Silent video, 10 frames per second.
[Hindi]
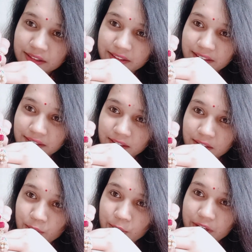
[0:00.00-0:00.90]
देख सकते
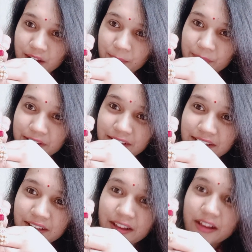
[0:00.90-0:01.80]
होगे आप
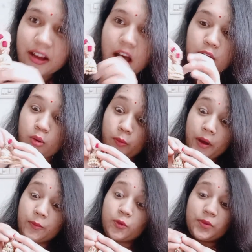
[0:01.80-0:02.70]
आई होप
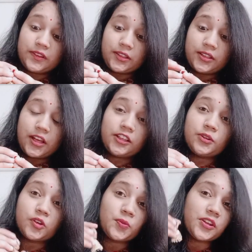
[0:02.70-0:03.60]
आपको पसंद आ रही
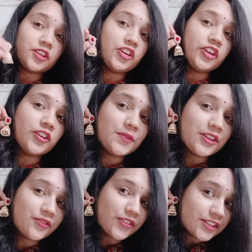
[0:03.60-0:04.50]
होगी मेरी वीडियो मेरी
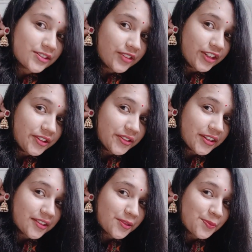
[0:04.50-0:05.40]
फर्स्ट वीडियो है
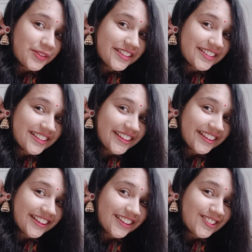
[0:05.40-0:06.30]
सो प्लीज़ ही देखिए
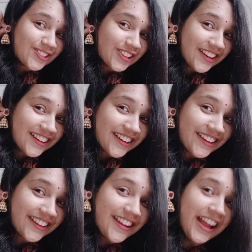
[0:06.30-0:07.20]
कितने सुंदर लग रहे
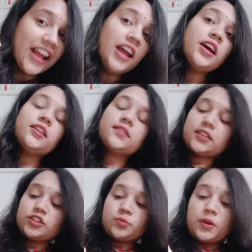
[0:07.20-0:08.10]
हैं
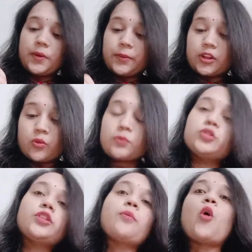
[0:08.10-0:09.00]
सच में मैं बताऊँ ये
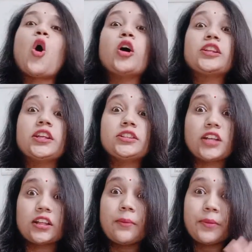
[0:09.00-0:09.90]
मुझे बहुत ही
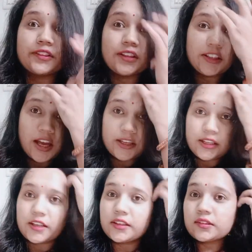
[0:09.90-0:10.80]
ज़्यादा पसंद आए
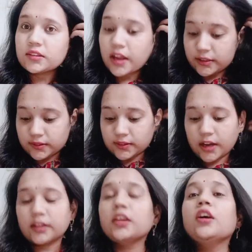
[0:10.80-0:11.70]
इयर एंड सेट